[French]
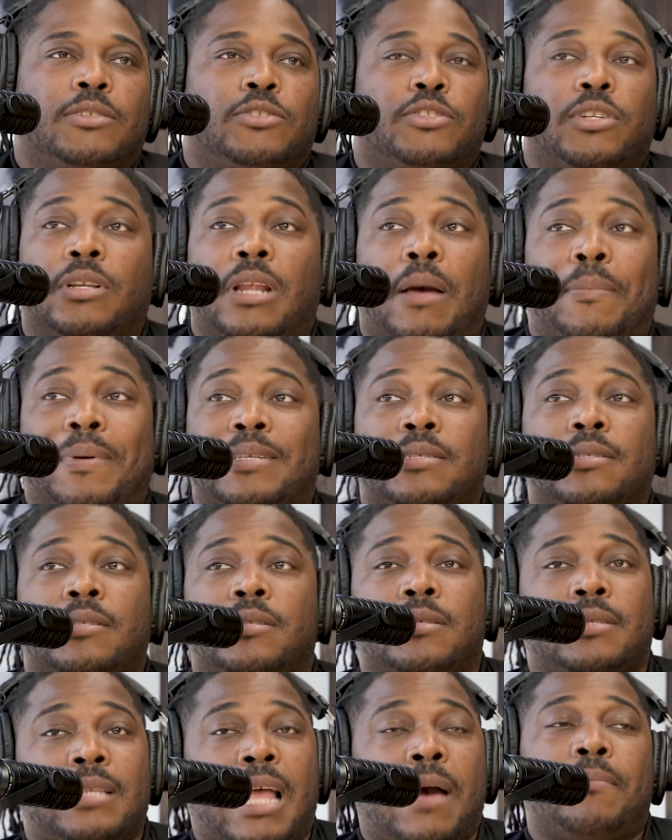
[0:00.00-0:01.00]
Chez
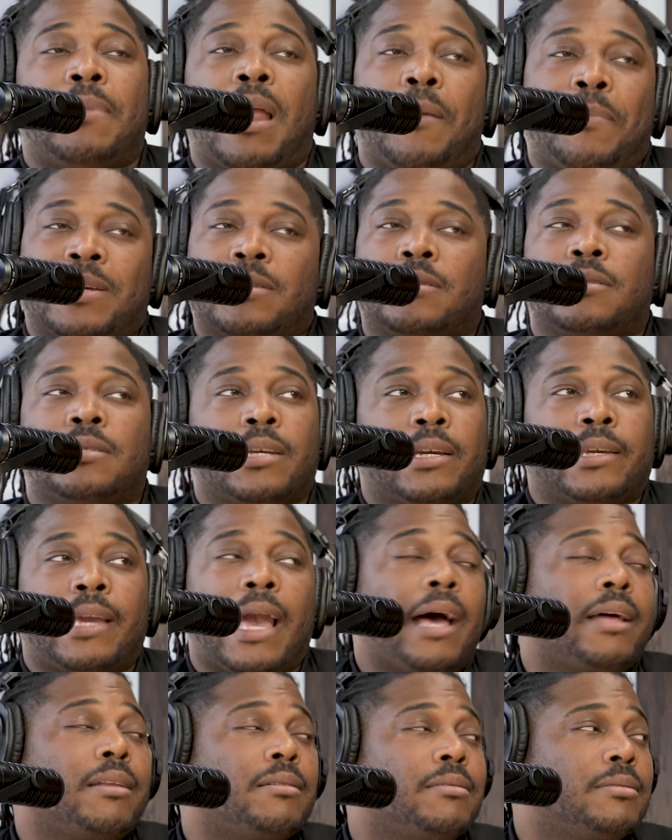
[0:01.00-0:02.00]
majoritairement. la personne qui
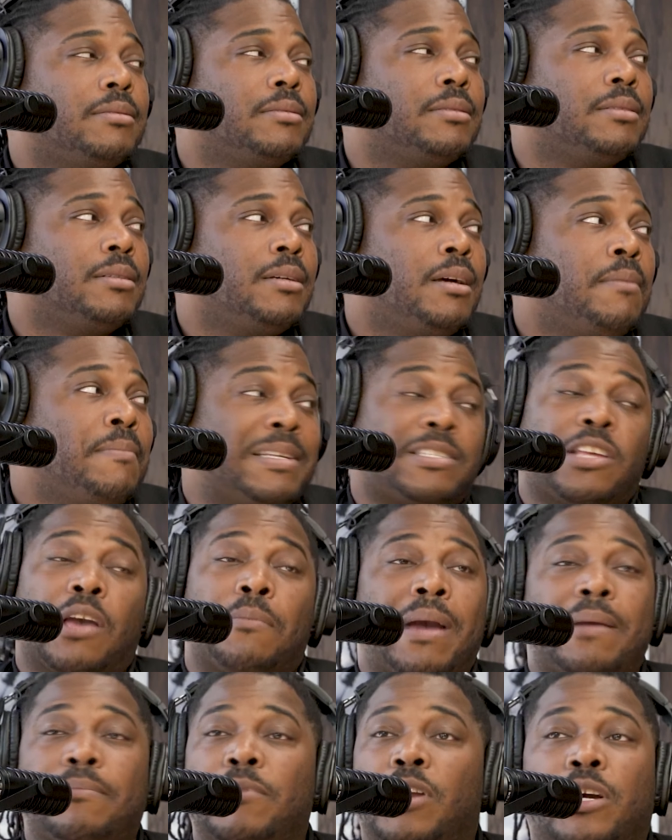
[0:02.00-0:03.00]
regarde. Parce
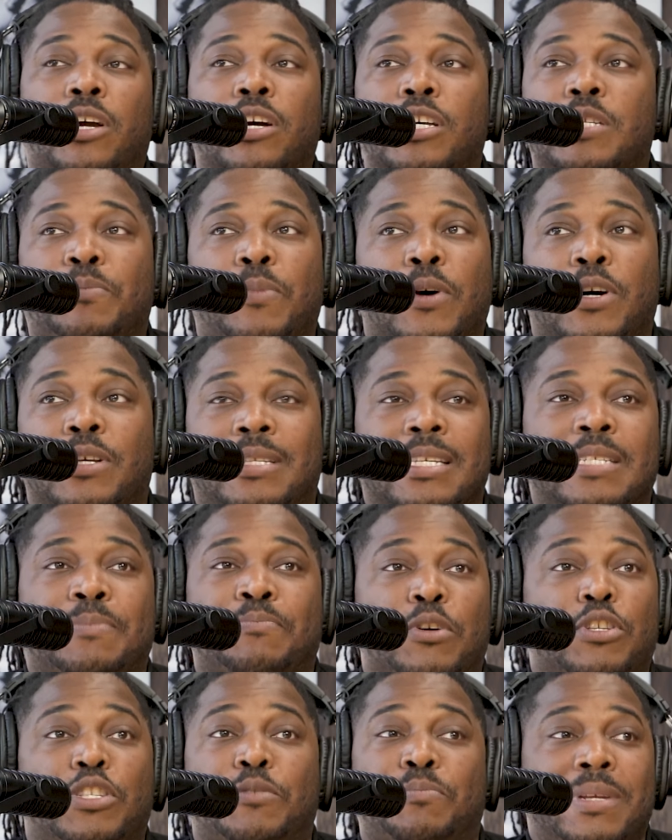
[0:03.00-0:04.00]
que même le gars, c'est
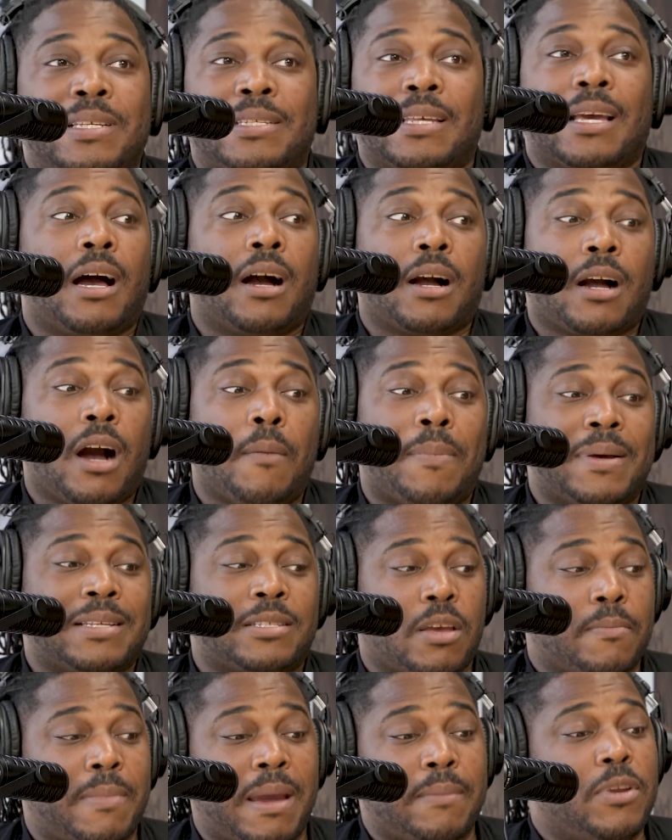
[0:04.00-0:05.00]
pas, du plaisir encore,
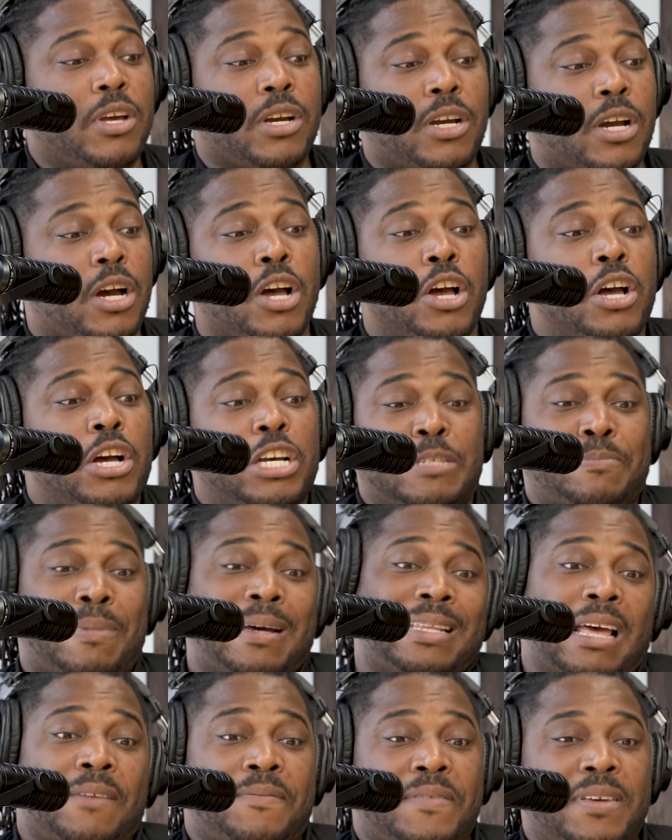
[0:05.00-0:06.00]
parce que même le gars, tu
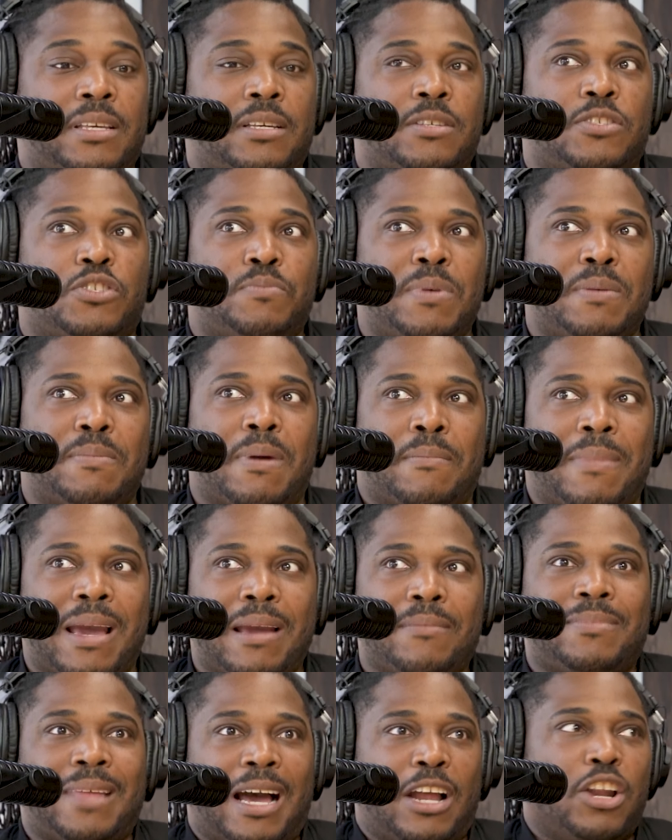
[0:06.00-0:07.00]
parles de la fille qui subit, mais
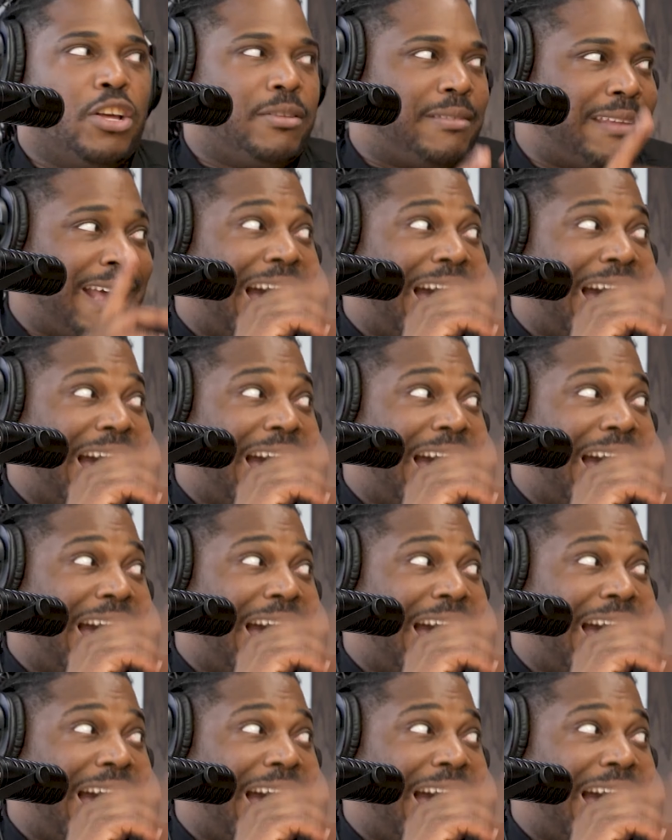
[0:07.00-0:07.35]
même dans le